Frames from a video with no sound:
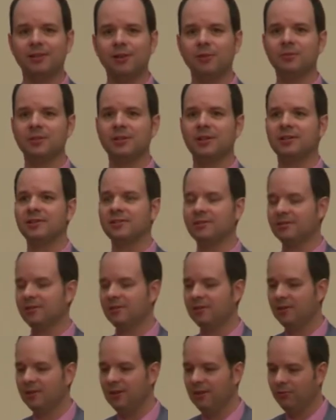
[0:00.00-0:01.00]
glaube ich, ganz
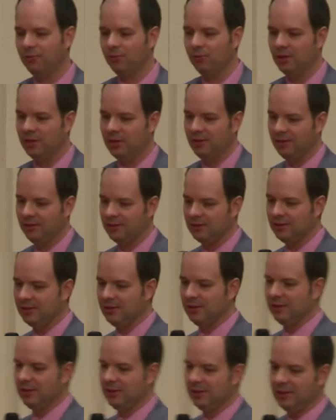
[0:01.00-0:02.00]
äh, hervorragend
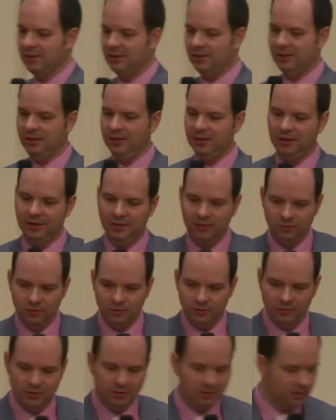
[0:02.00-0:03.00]
äh, in
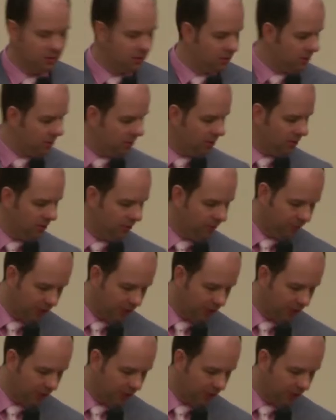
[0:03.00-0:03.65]
unsere äh,